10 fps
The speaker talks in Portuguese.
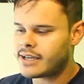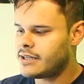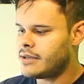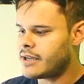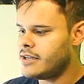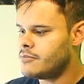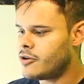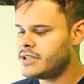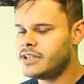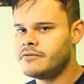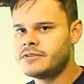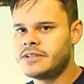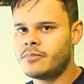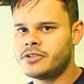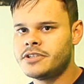Aquela, aquele modo em que
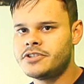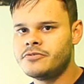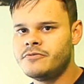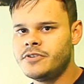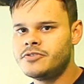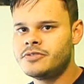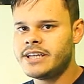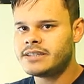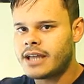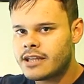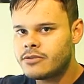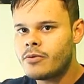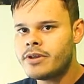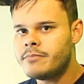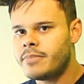você pode assistir o vídeo deitado
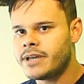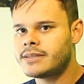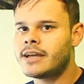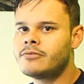ou em pé, tá?